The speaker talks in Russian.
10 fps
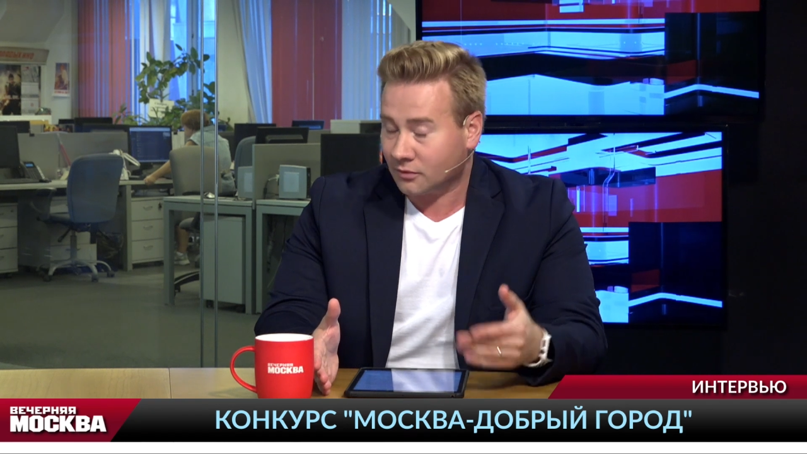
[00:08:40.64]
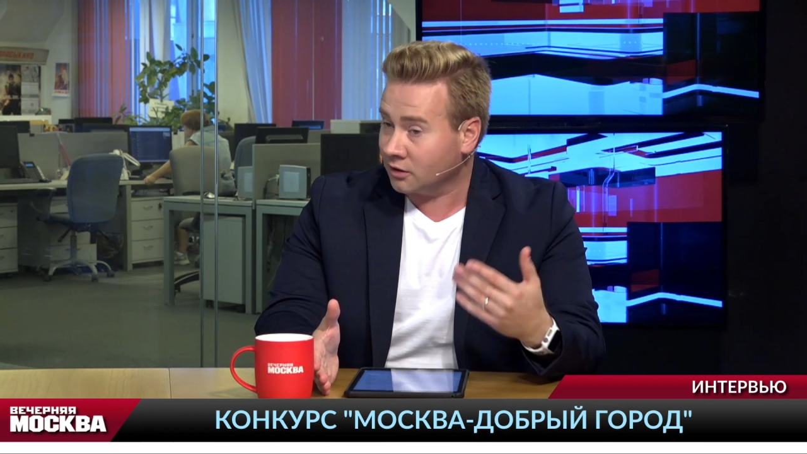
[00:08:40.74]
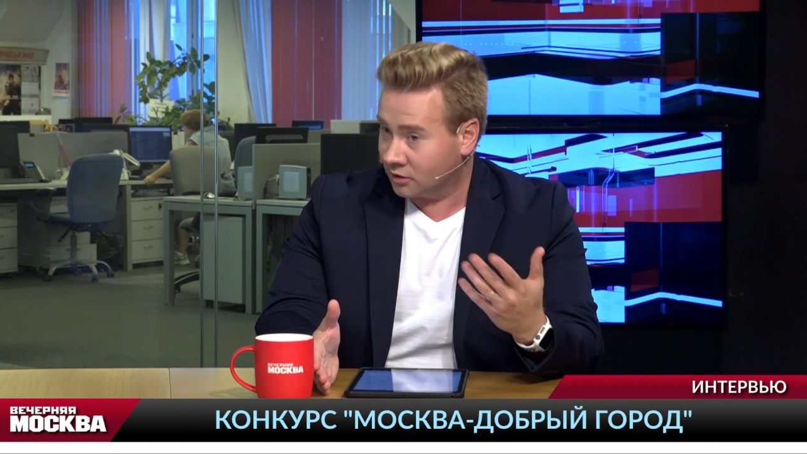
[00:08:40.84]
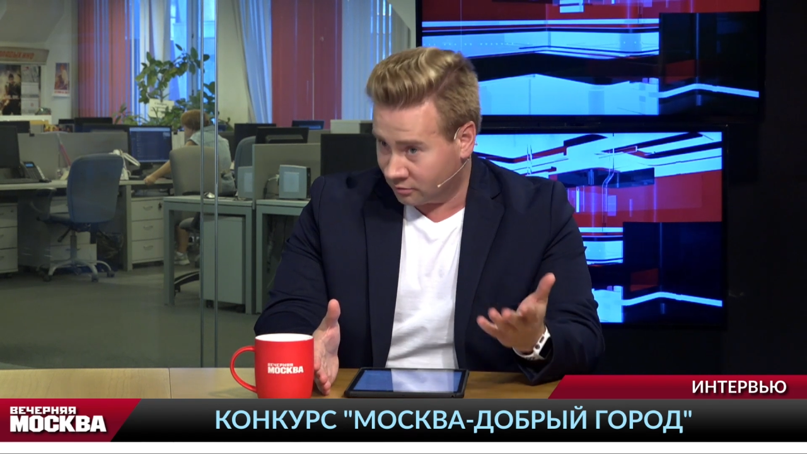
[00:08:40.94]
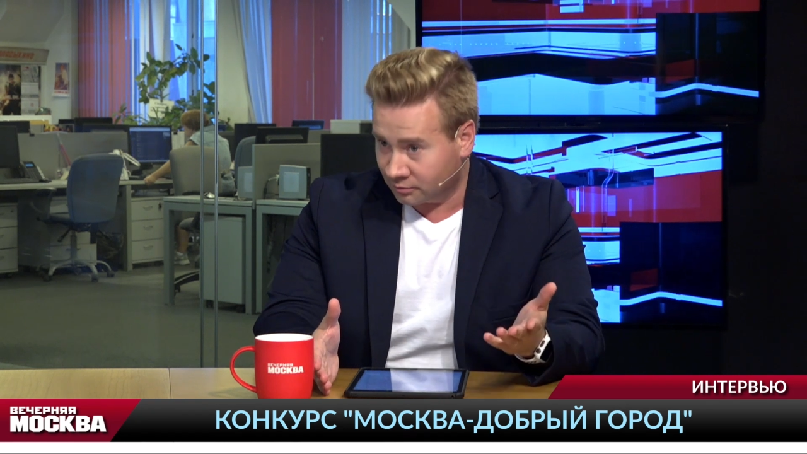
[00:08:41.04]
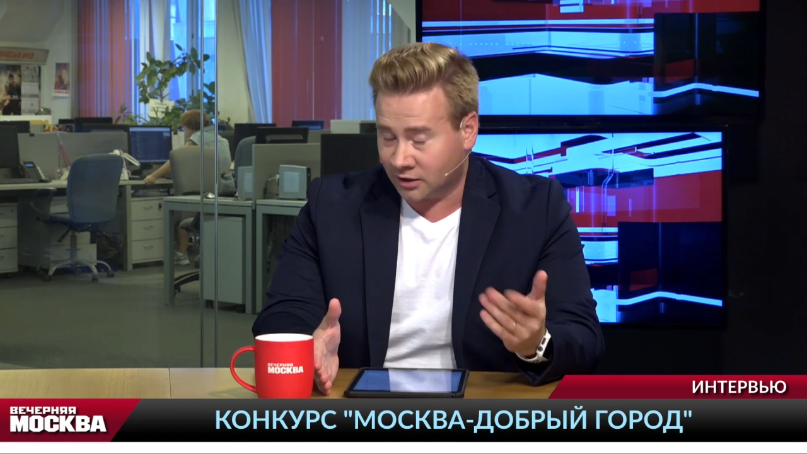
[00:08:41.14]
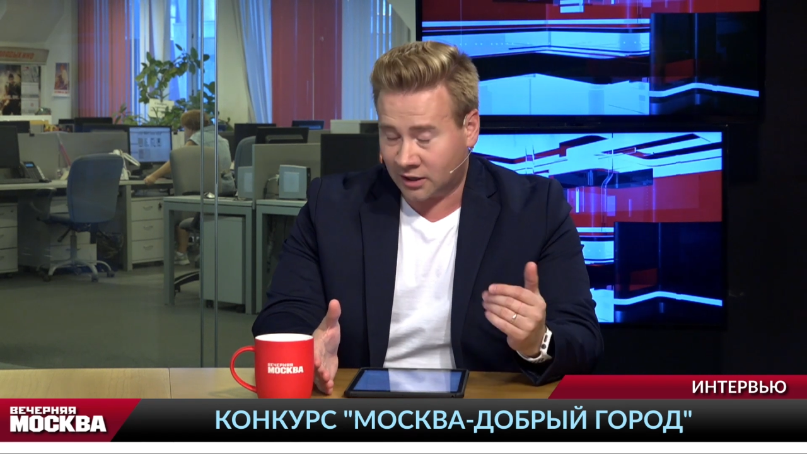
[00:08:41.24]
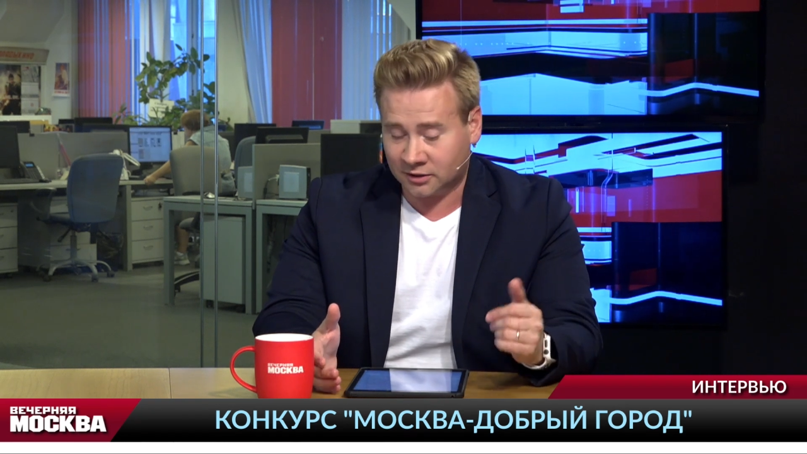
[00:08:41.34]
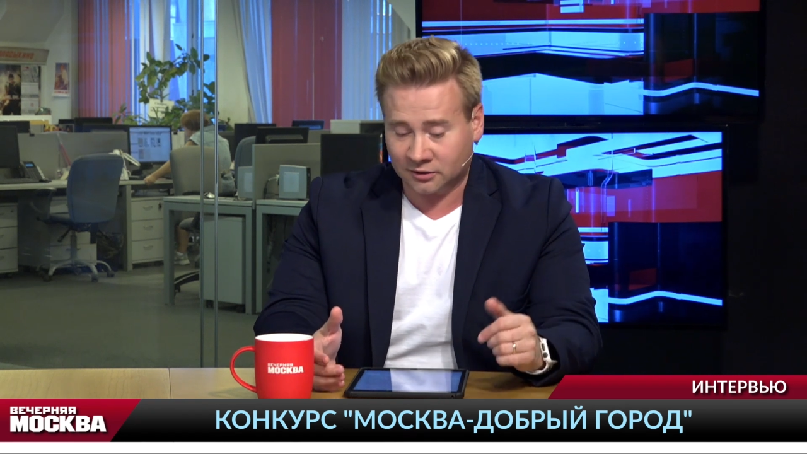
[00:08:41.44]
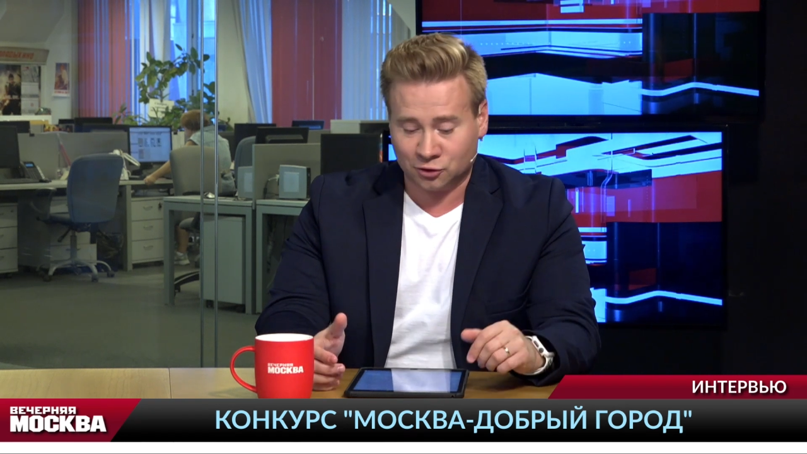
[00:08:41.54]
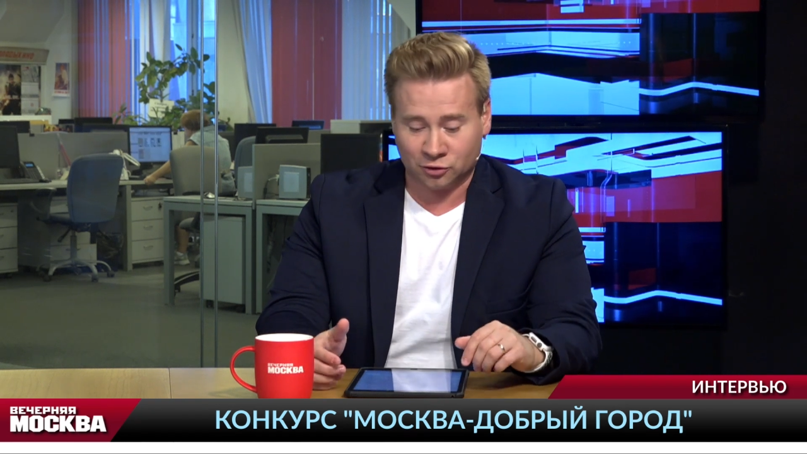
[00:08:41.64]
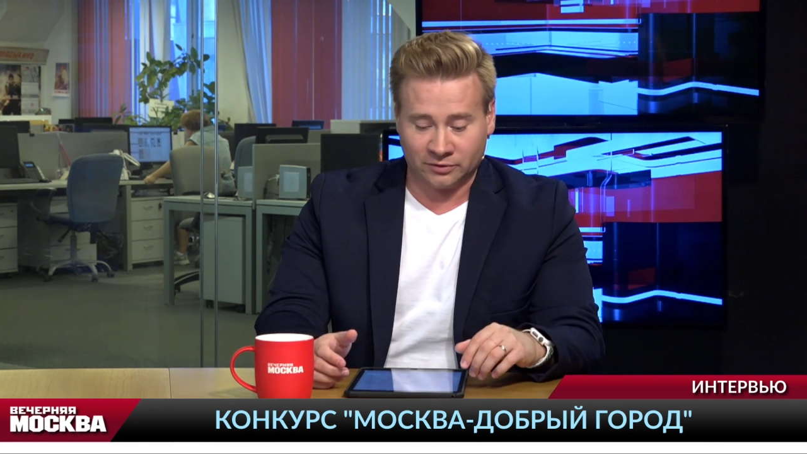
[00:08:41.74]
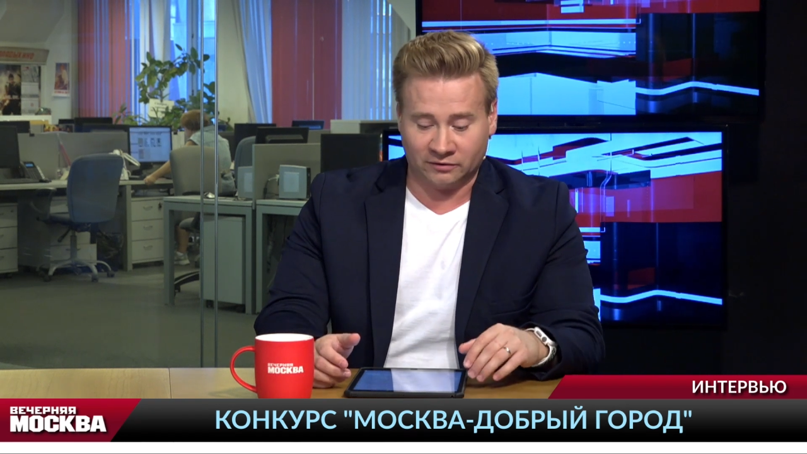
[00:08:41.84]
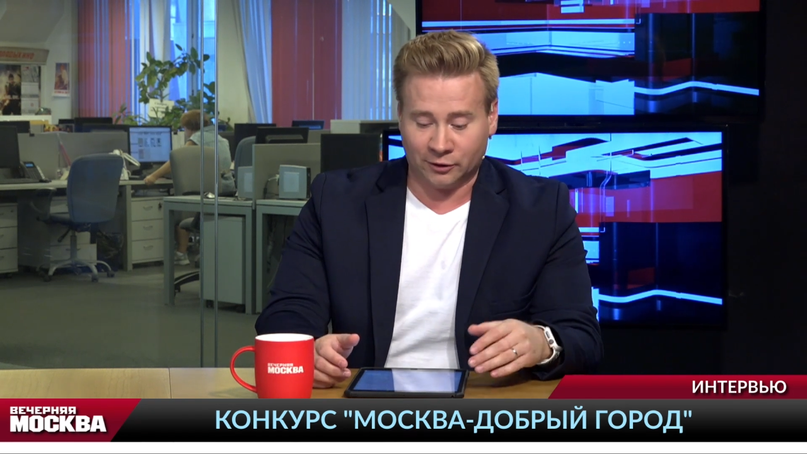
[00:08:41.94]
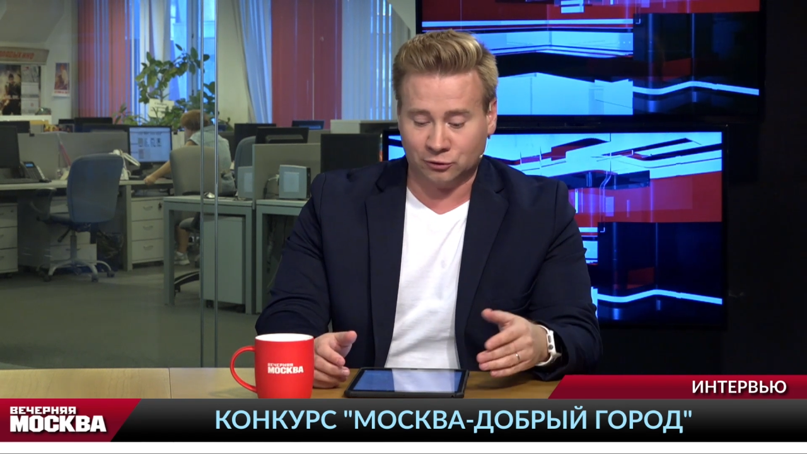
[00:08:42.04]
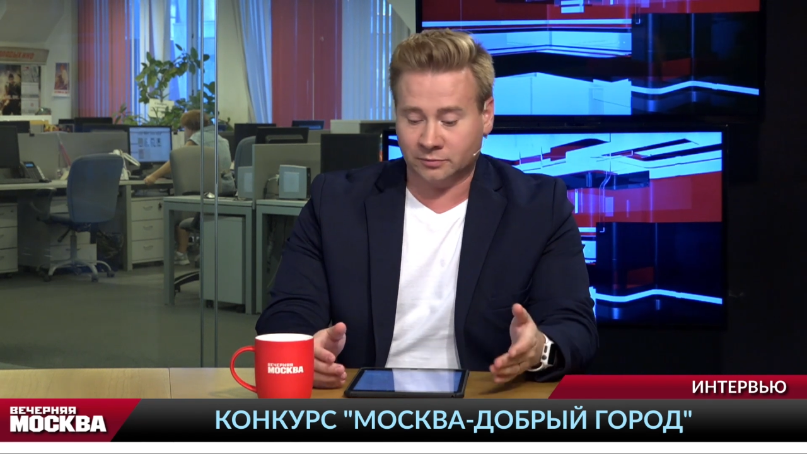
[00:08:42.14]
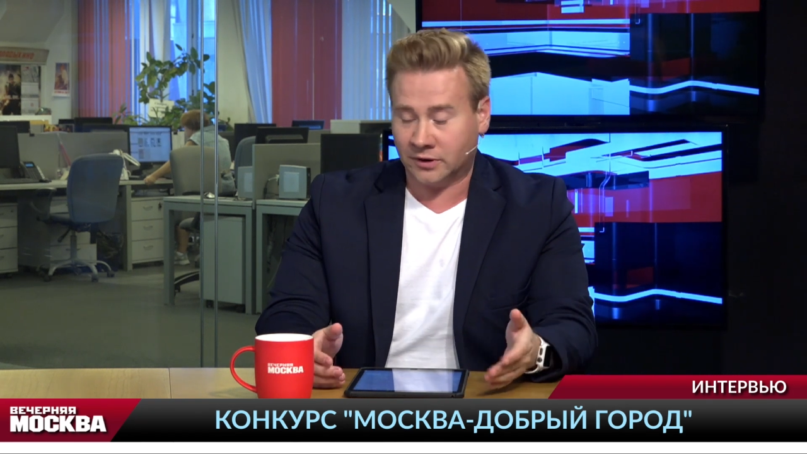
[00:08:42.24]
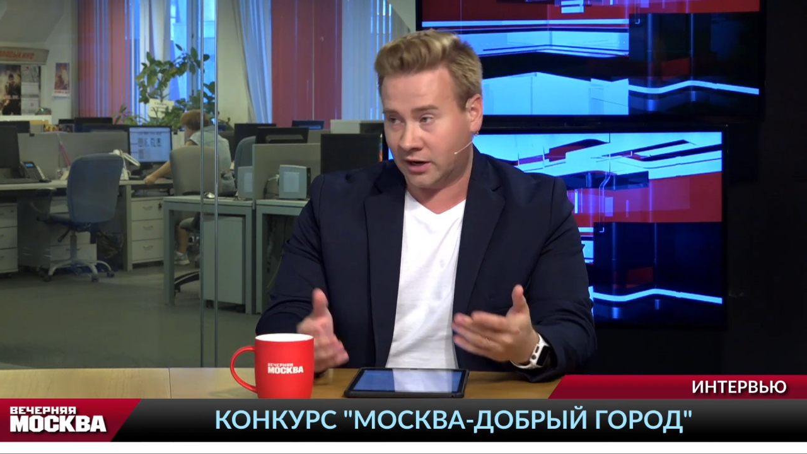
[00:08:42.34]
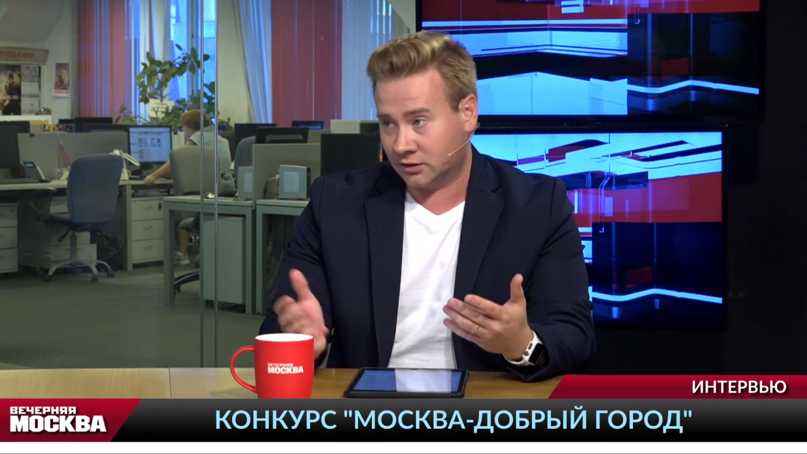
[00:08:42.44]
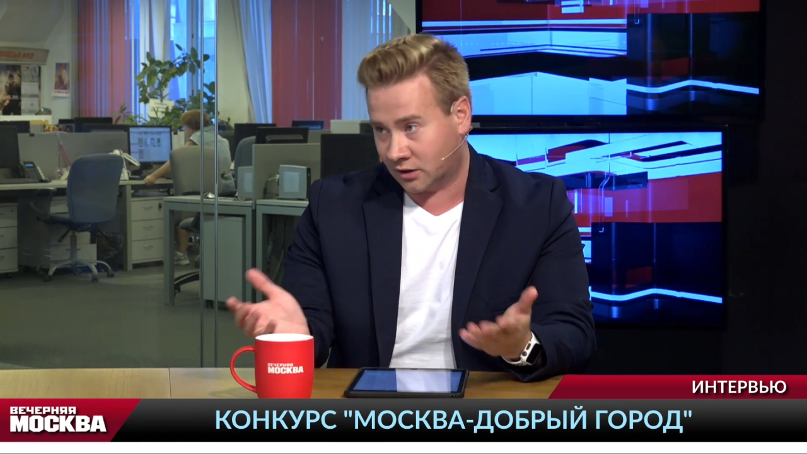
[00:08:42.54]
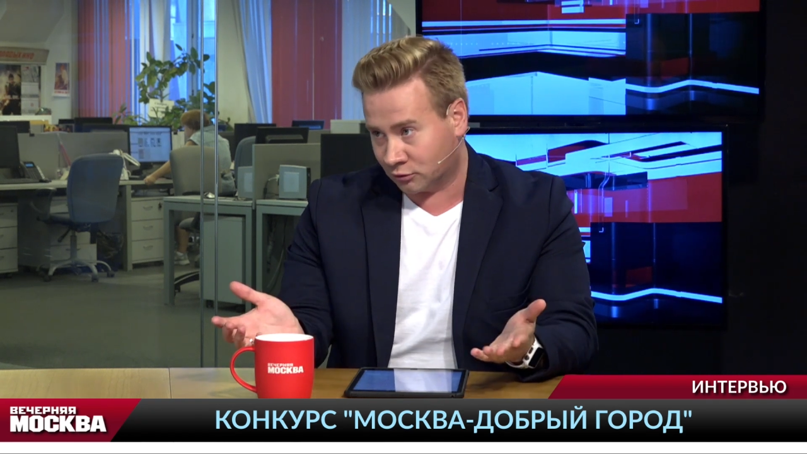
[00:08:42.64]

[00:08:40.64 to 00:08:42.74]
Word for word: И а, отрадно, что появляются проекты,